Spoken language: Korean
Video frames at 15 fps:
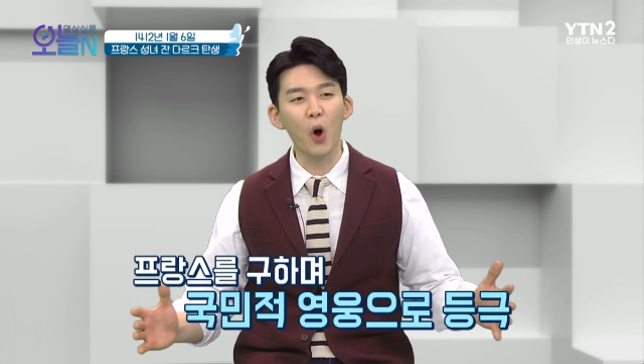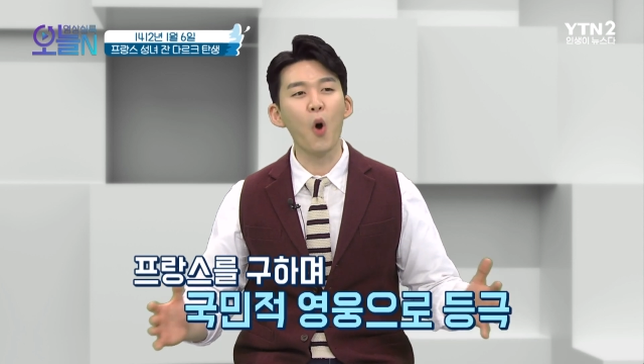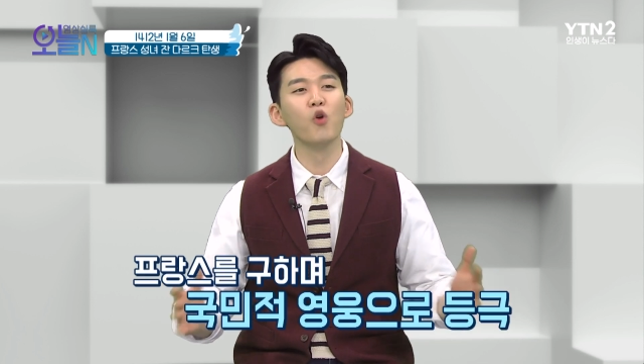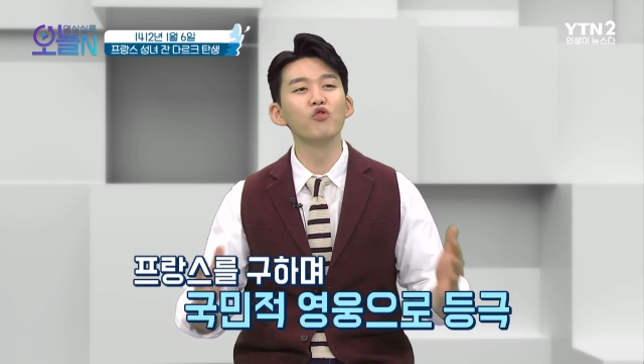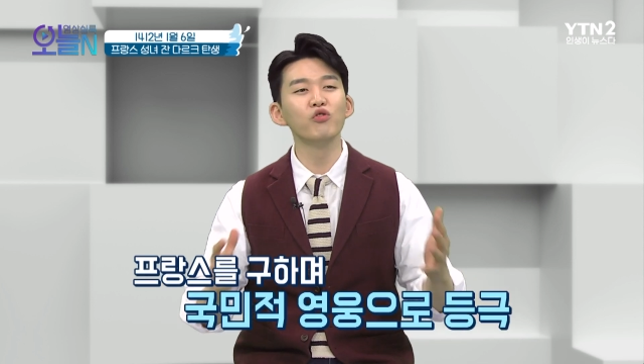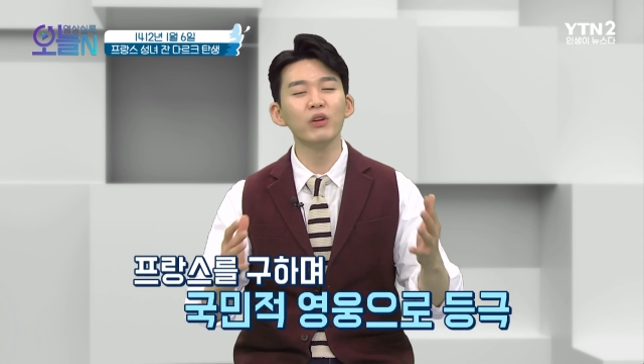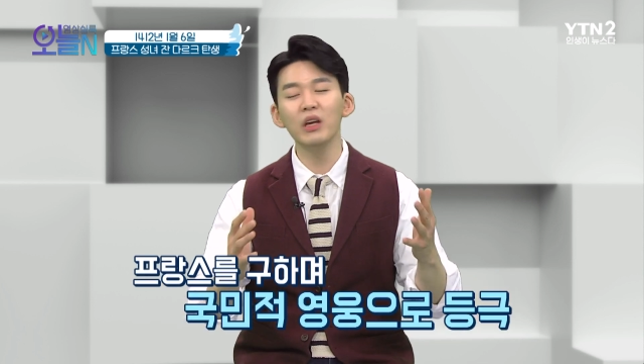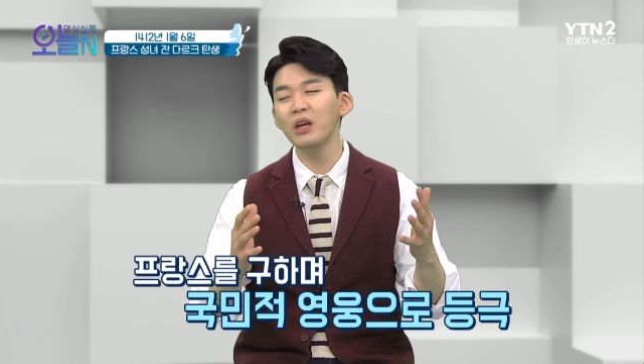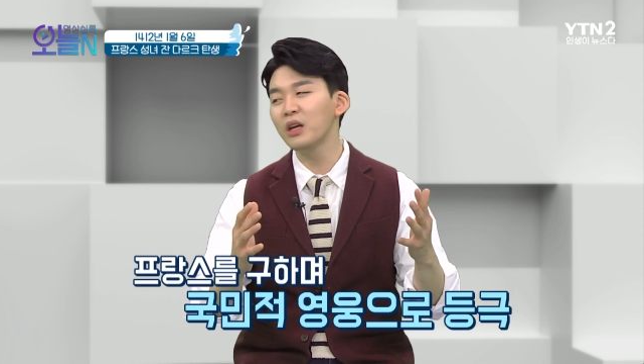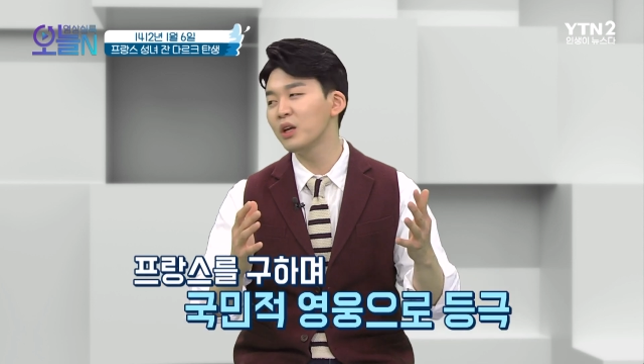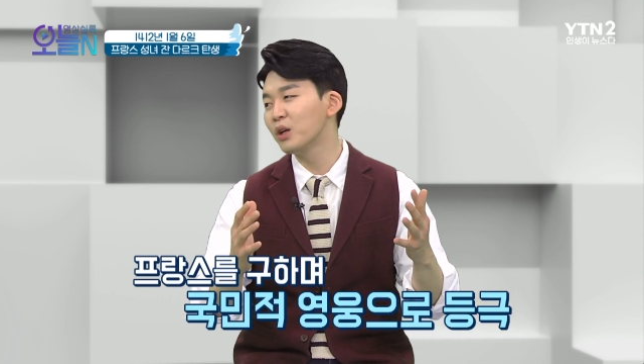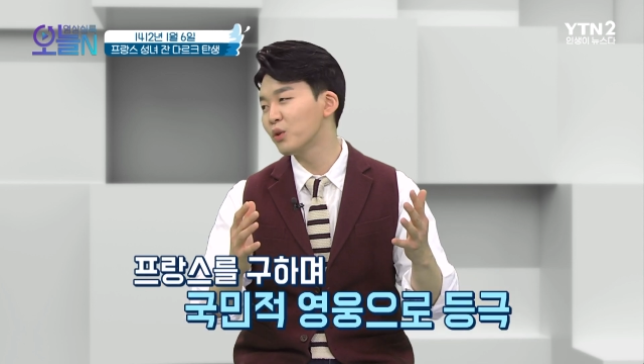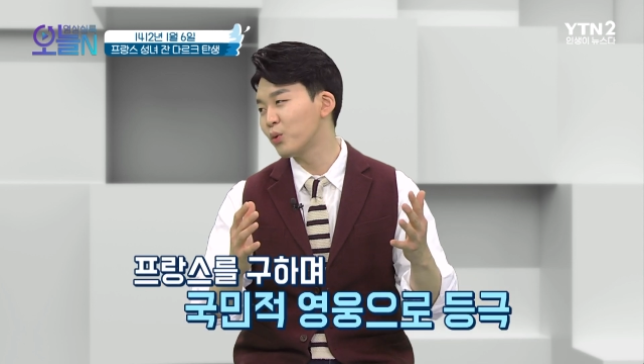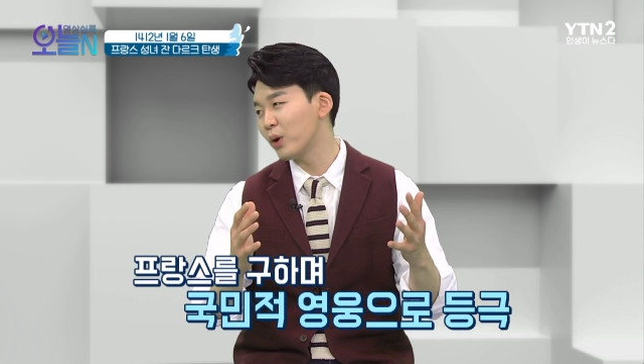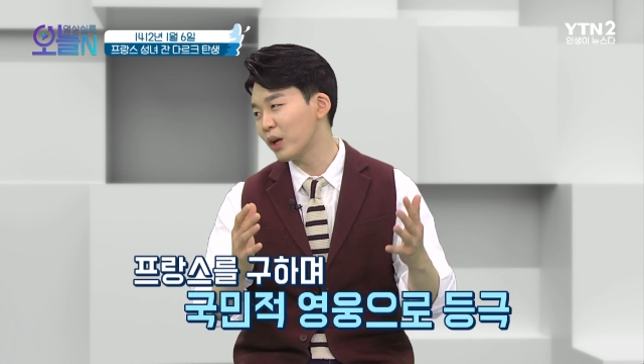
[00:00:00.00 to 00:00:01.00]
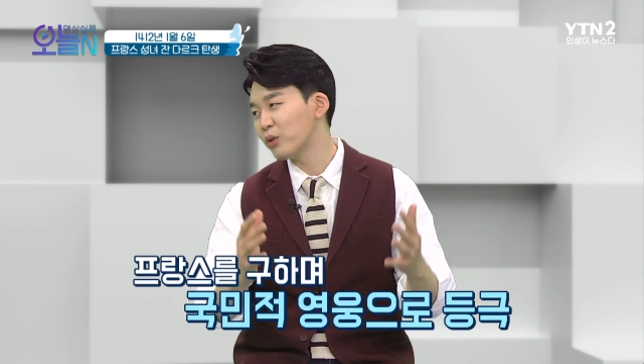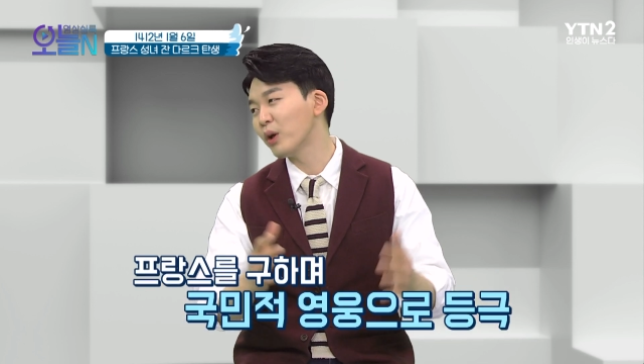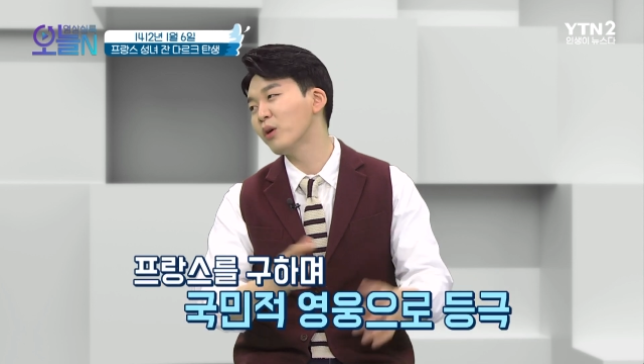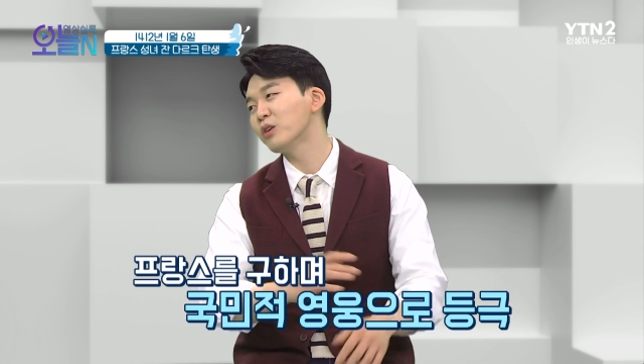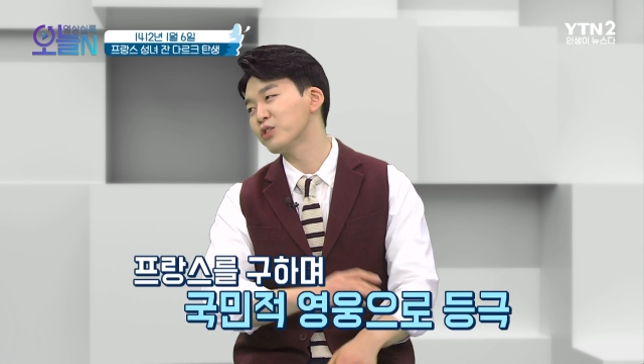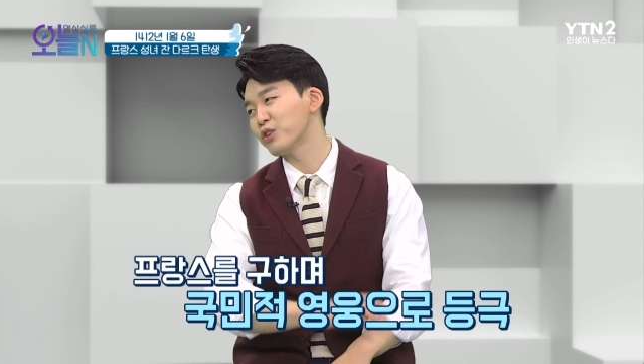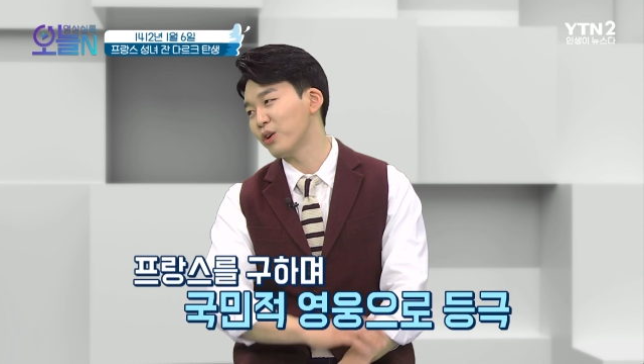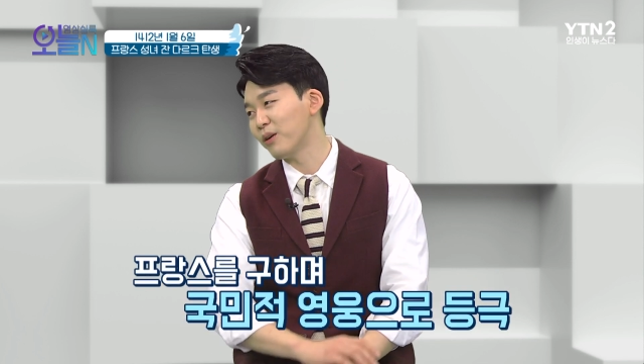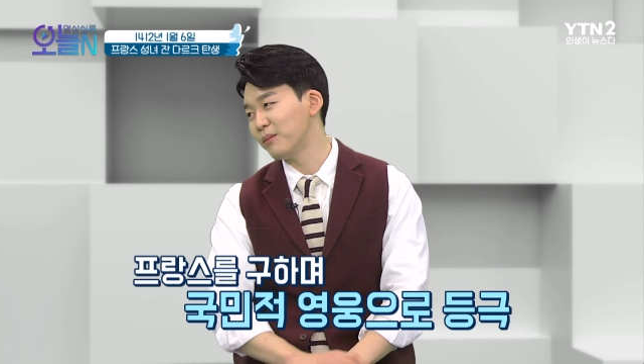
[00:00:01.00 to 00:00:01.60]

영웅이 되게 된 거죠.